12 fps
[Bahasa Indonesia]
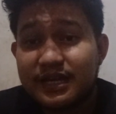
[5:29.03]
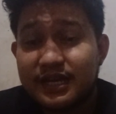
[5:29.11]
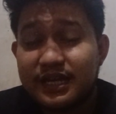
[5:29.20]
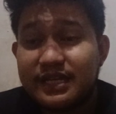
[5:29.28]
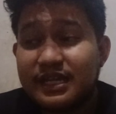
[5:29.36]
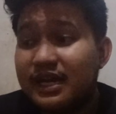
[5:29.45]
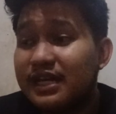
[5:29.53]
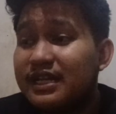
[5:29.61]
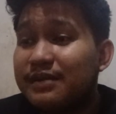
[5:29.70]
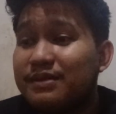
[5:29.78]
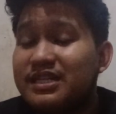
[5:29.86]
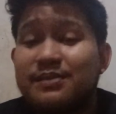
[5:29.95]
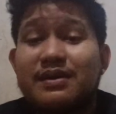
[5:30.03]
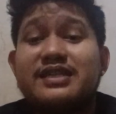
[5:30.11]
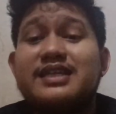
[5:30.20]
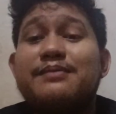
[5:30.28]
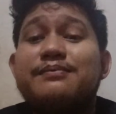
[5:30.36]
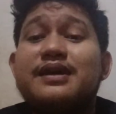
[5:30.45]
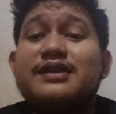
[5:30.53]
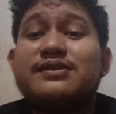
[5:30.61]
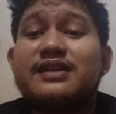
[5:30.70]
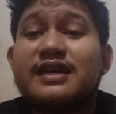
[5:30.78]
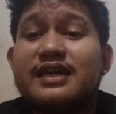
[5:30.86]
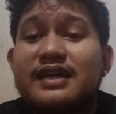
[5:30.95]
Iya, jangan nang macam-macam kayak itu
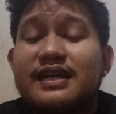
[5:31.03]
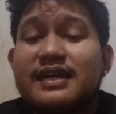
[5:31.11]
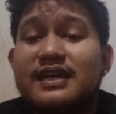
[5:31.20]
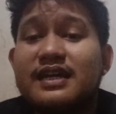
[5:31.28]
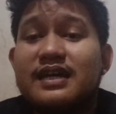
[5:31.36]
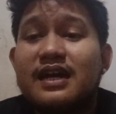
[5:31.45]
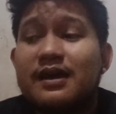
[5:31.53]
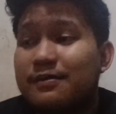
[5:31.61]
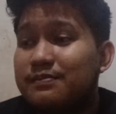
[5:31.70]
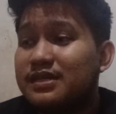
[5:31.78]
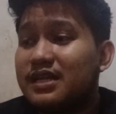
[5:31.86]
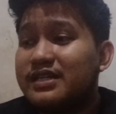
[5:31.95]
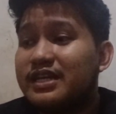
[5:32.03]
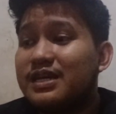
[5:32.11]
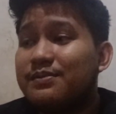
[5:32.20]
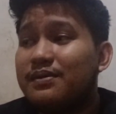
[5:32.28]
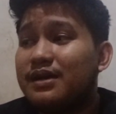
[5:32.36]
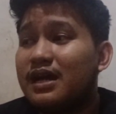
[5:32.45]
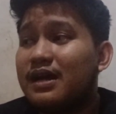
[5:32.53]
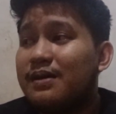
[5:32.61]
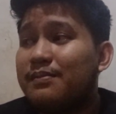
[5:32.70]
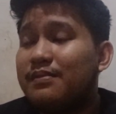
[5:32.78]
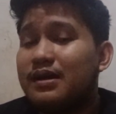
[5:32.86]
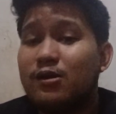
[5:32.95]
nah. Misalnya kamu
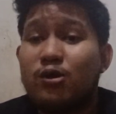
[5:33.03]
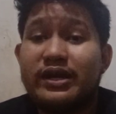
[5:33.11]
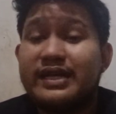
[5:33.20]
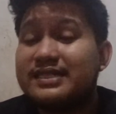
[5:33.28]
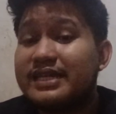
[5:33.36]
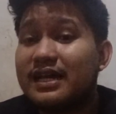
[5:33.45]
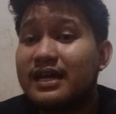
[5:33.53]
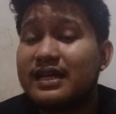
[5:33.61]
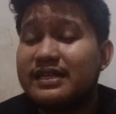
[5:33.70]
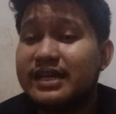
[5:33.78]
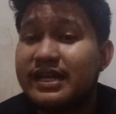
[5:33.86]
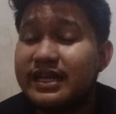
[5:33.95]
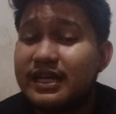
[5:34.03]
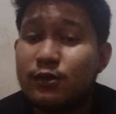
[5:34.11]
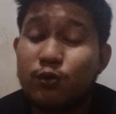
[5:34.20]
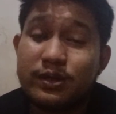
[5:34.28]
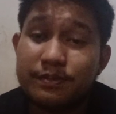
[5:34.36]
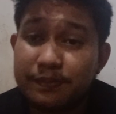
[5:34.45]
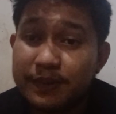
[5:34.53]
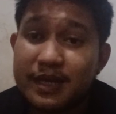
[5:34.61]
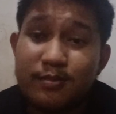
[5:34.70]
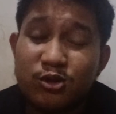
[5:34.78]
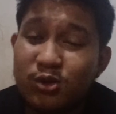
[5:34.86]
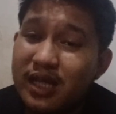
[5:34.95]
uh, mengoneksiakan jaringan
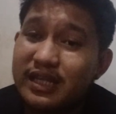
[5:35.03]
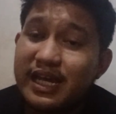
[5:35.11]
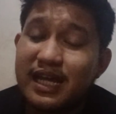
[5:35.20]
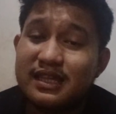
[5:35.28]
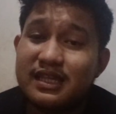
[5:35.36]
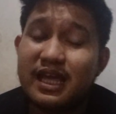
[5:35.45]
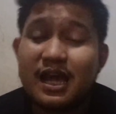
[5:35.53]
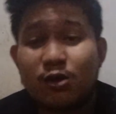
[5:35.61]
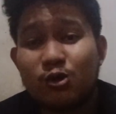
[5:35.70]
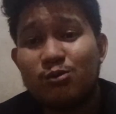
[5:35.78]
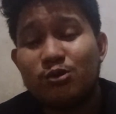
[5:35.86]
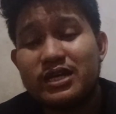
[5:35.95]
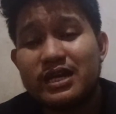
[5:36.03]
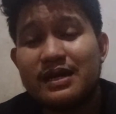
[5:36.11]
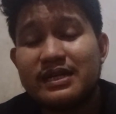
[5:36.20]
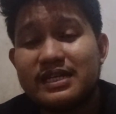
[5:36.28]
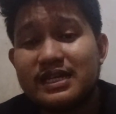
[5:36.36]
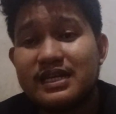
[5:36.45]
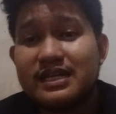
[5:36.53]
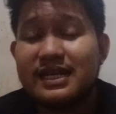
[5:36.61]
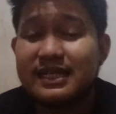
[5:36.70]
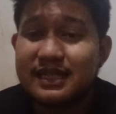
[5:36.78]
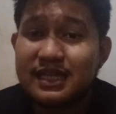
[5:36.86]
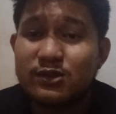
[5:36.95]
wifi, mau tuh hati-hati akunmu di, di,
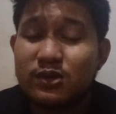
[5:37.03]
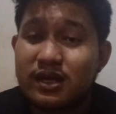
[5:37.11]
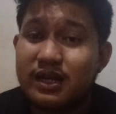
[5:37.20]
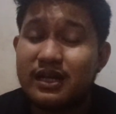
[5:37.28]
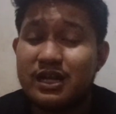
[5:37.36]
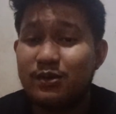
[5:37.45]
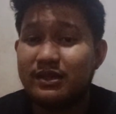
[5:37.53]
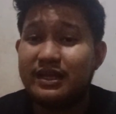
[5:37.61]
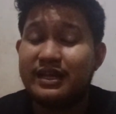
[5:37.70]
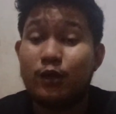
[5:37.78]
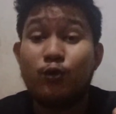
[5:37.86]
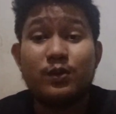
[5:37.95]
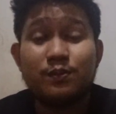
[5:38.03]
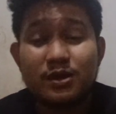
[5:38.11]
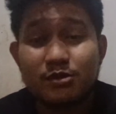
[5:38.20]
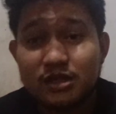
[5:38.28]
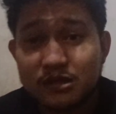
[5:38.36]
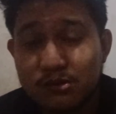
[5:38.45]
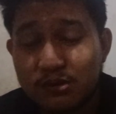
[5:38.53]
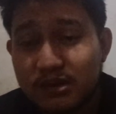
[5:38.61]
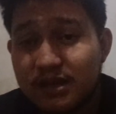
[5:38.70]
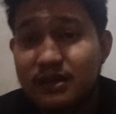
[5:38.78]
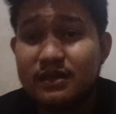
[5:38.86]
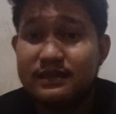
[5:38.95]
diretas orang karena lewat jaringan wifi bisa juga.